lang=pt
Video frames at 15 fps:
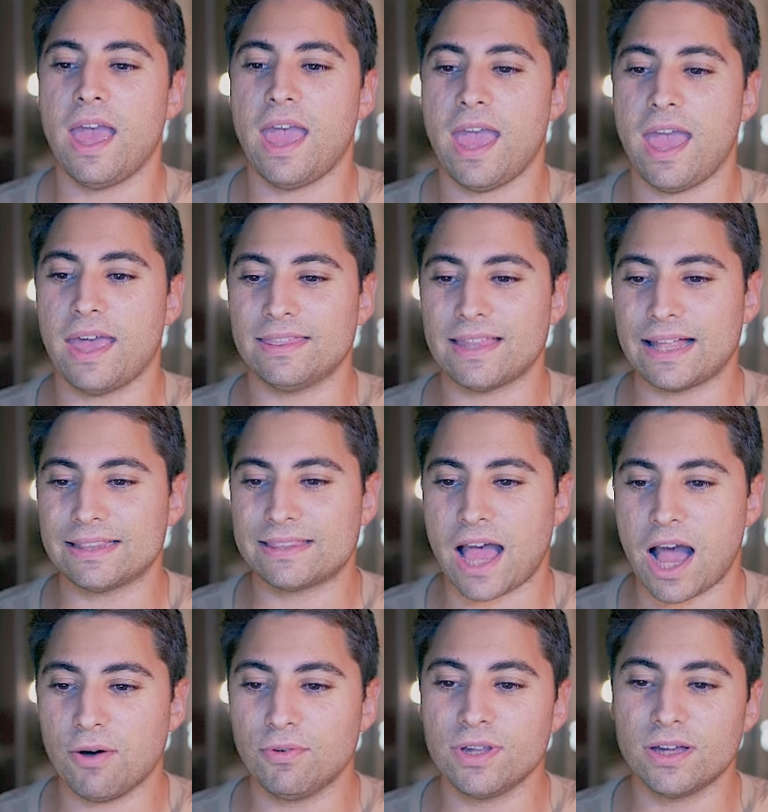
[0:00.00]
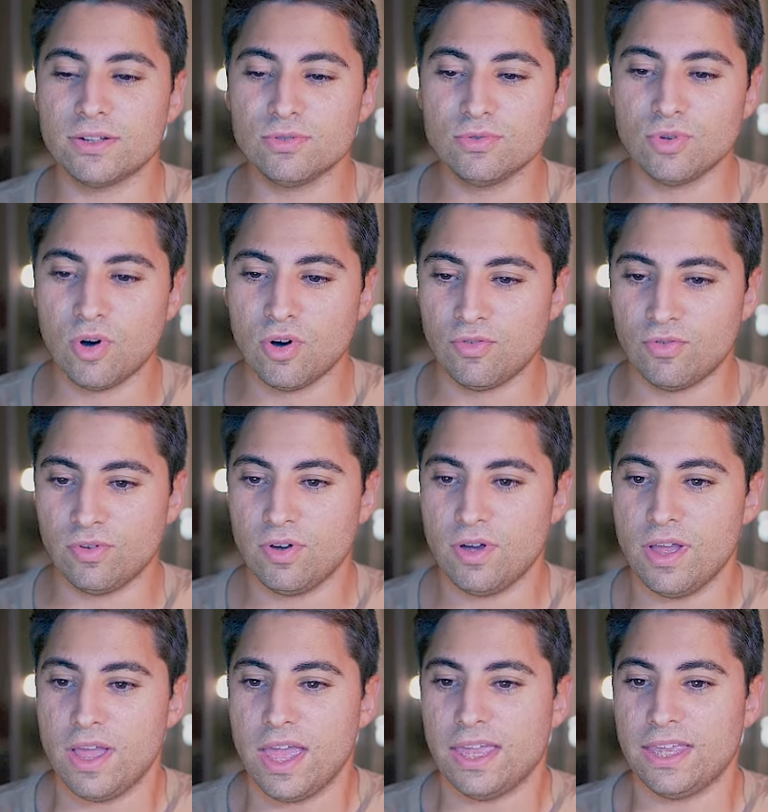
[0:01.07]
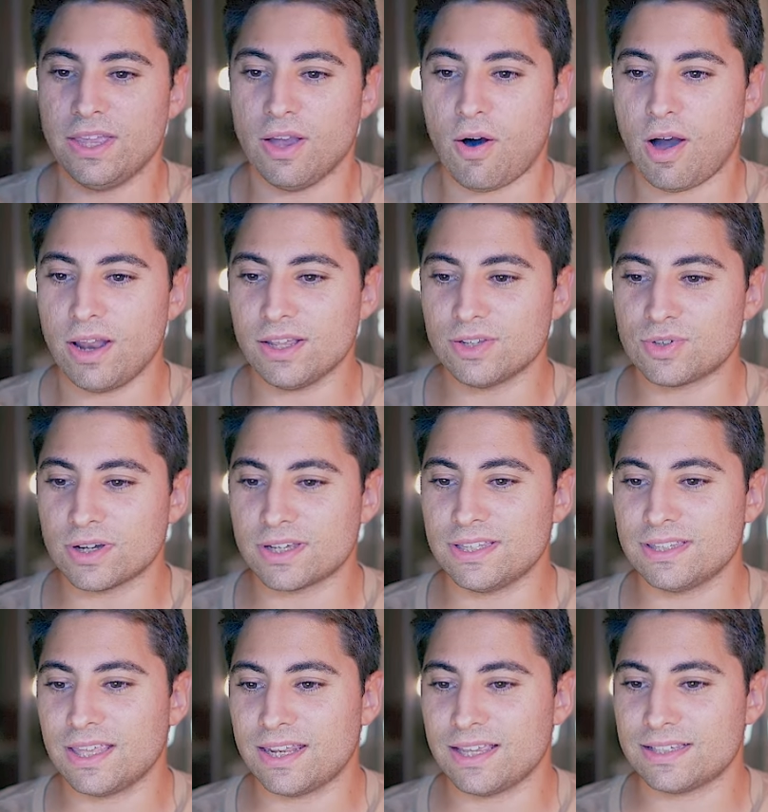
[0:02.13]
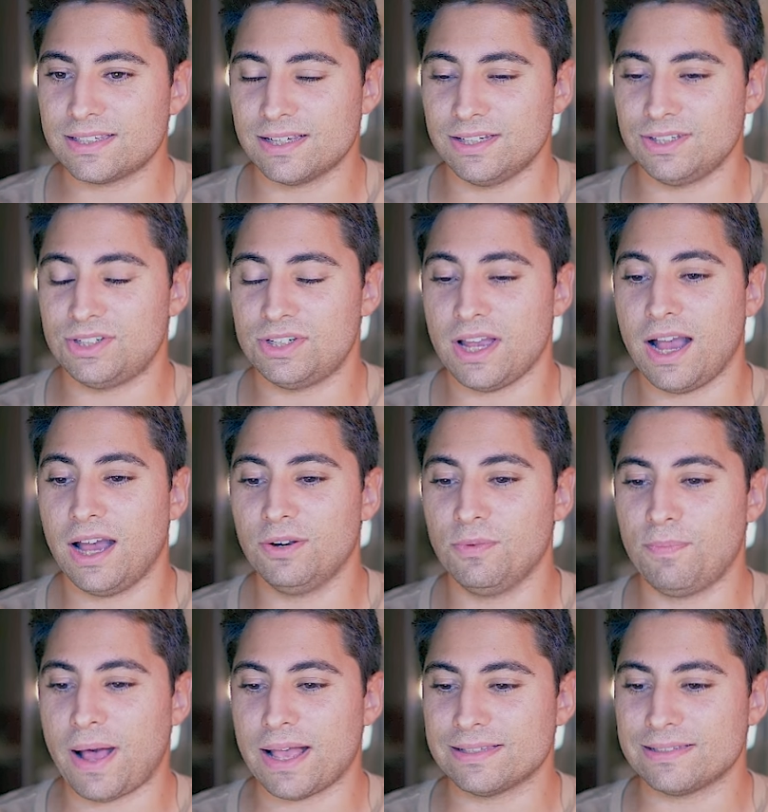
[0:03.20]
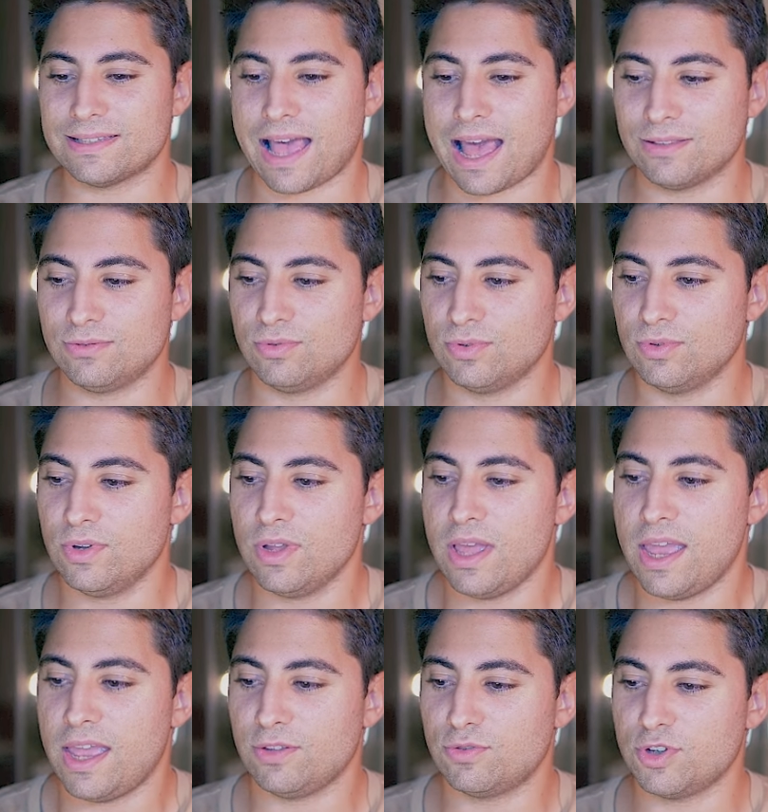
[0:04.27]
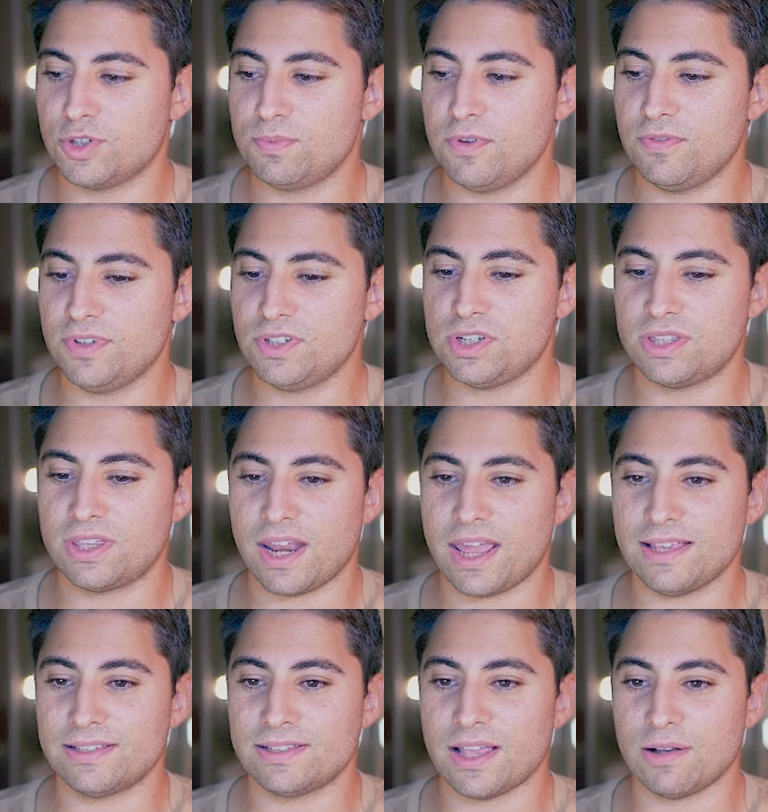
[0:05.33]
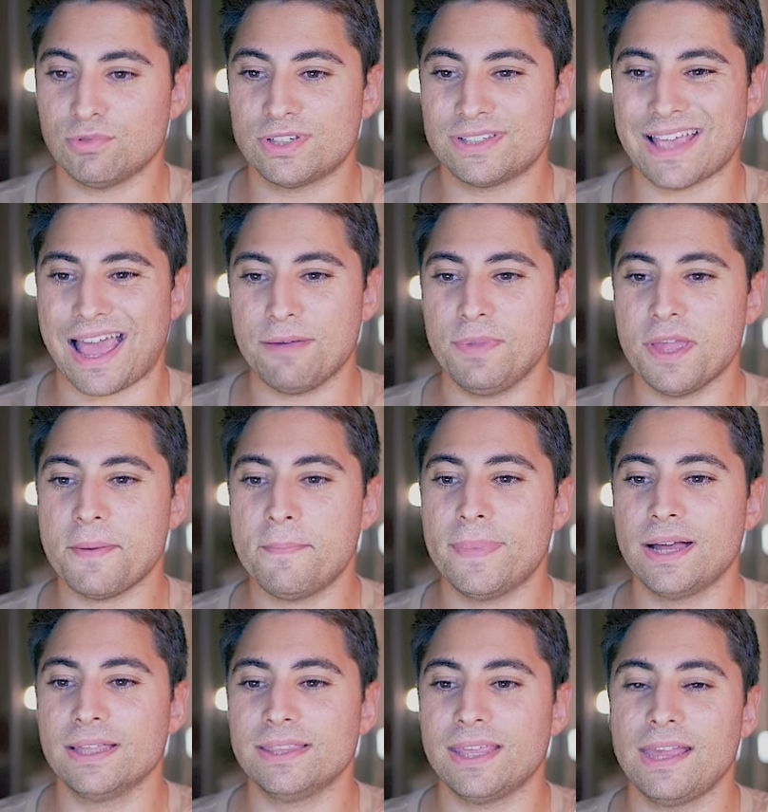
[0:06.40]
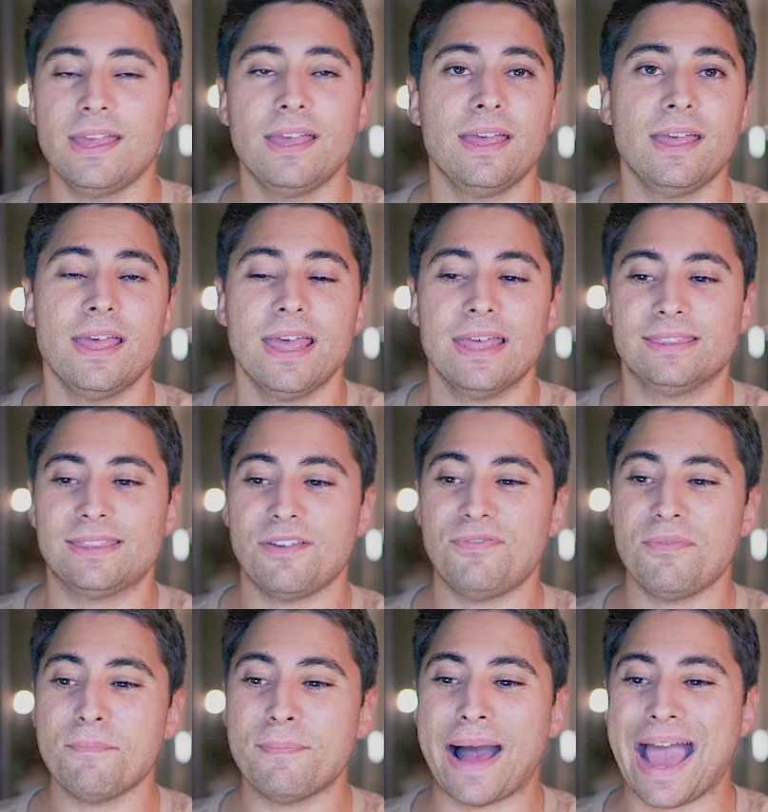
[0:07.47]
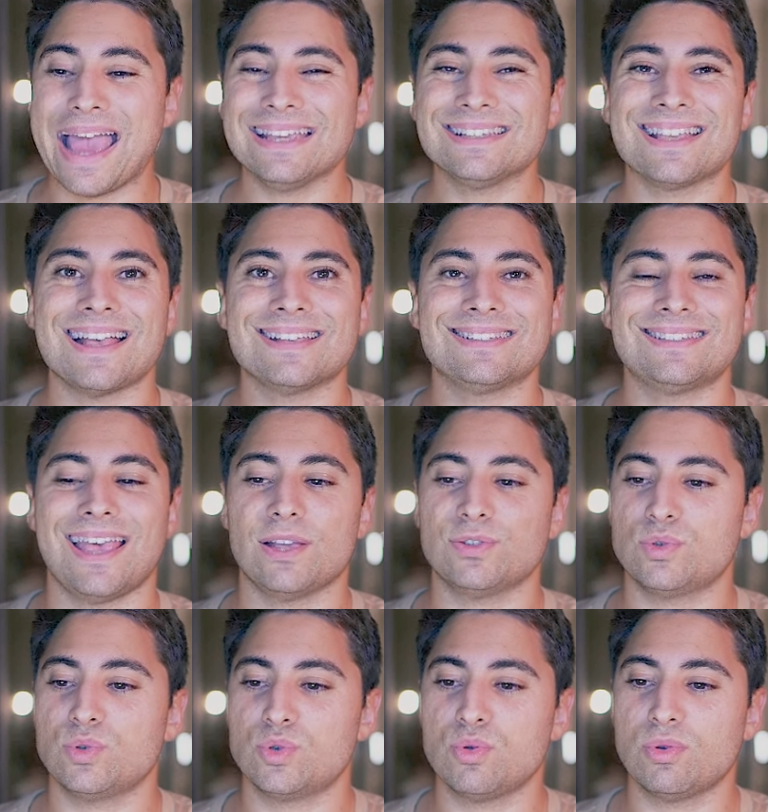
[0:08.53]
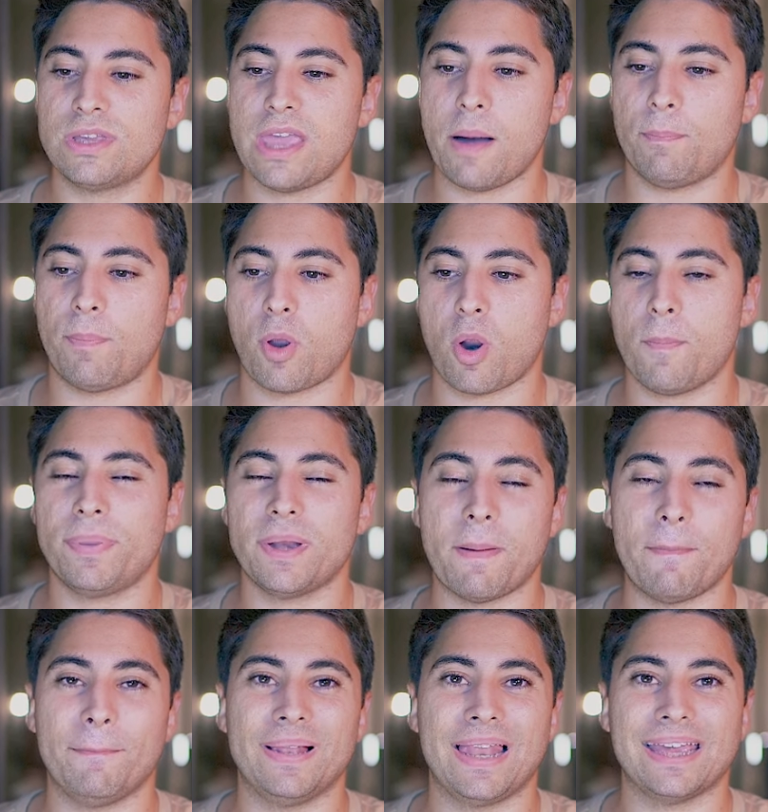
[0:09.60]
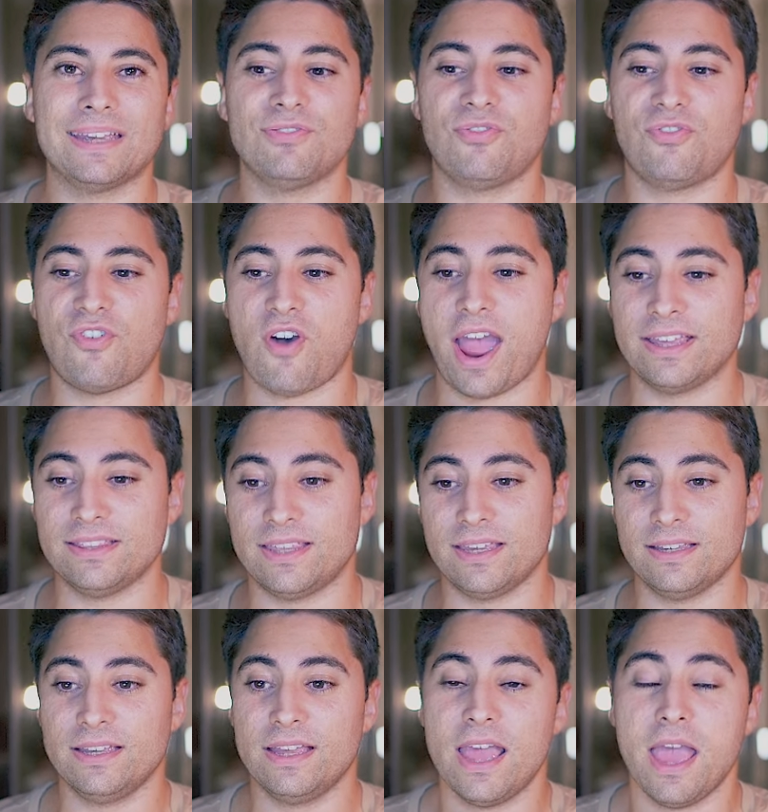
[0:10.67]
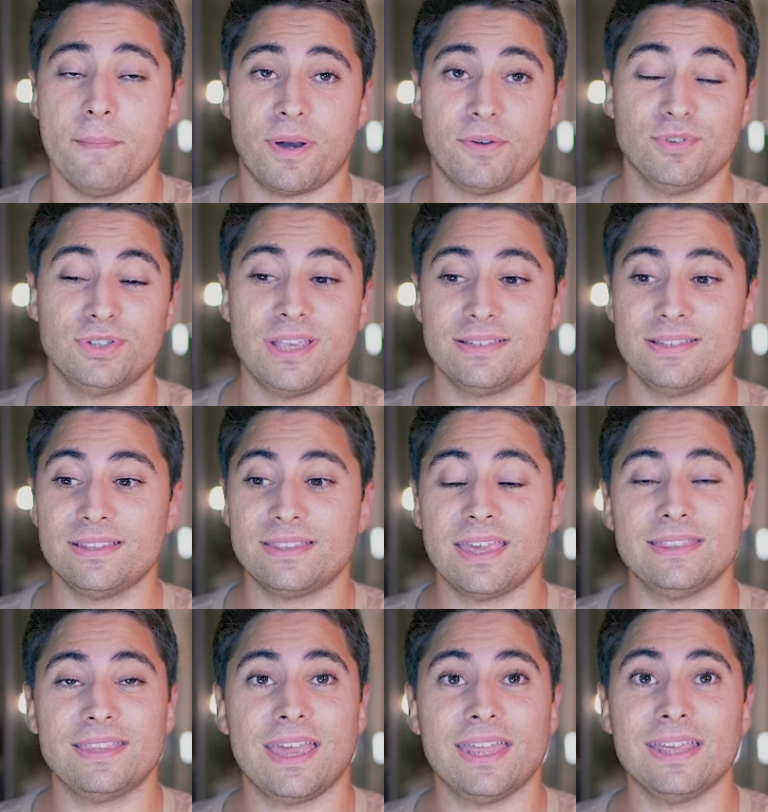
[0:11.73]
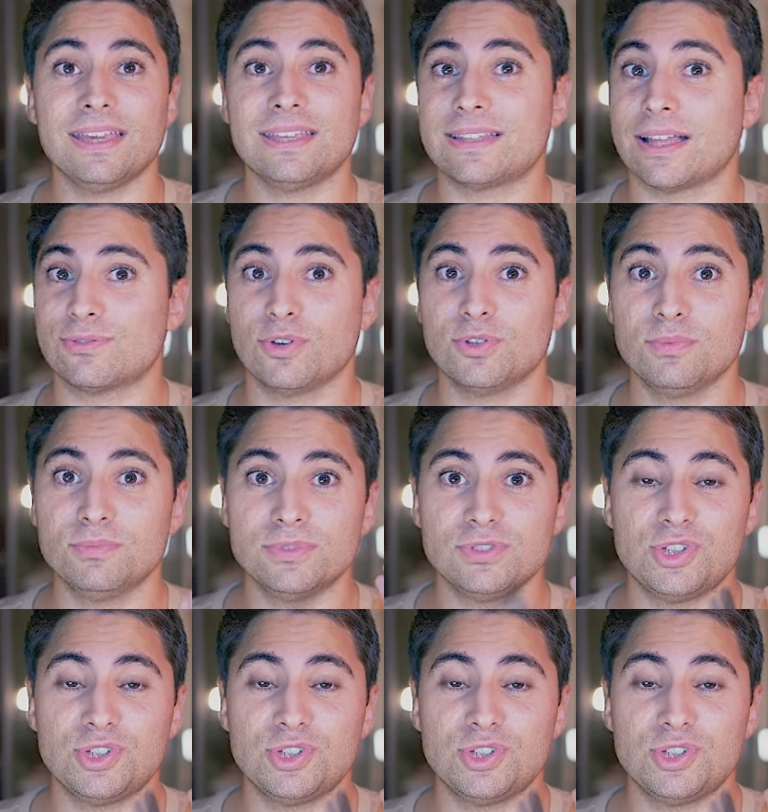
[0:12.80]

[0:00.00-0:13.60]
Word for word: é, Natal e Ano Novo. E olha só que interessante, ano passado, em 2023, o Cyber Monday teve mais acessos do que a própria Black Friday. Para vocês entenderem que está todo